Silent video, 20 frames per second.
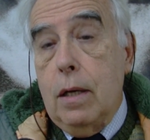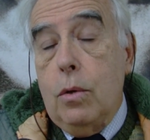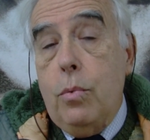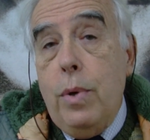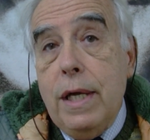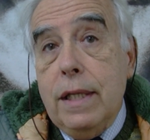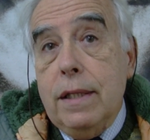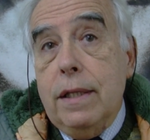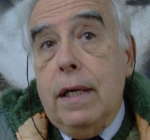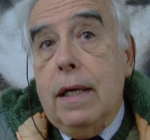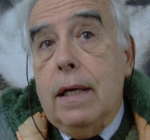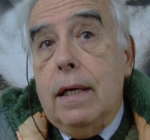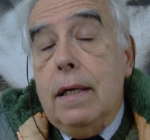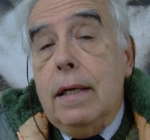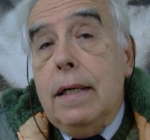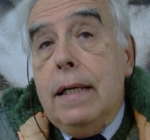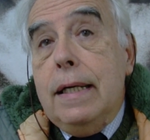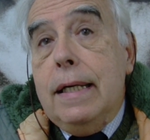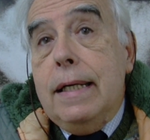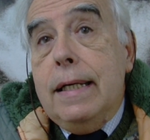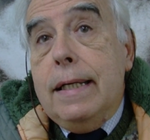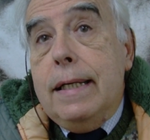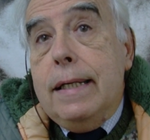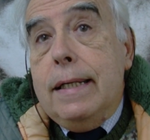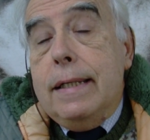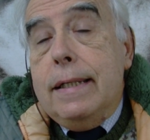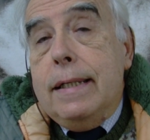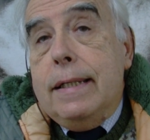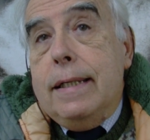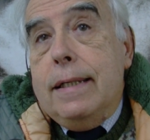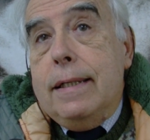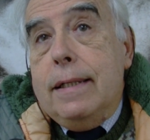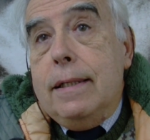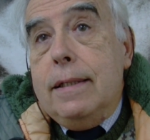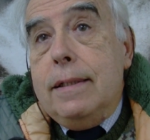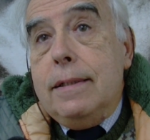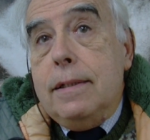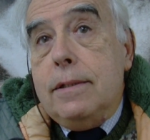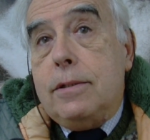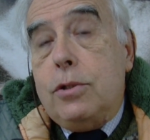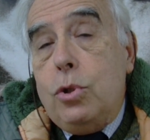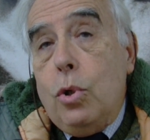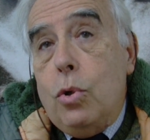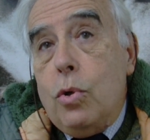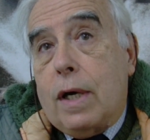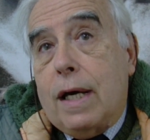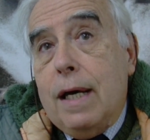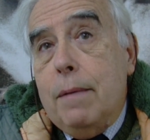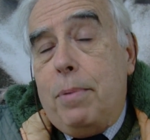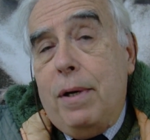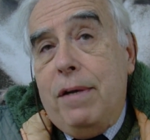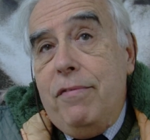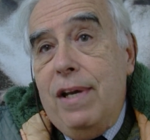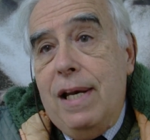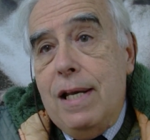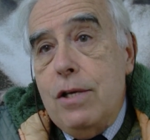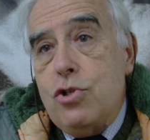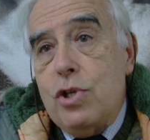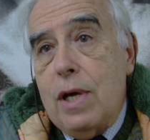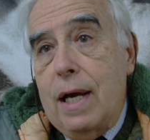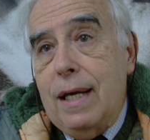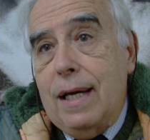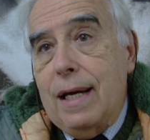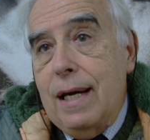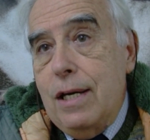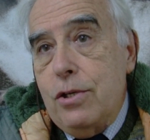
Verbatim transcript: Quindi eh, tocca privilegiare,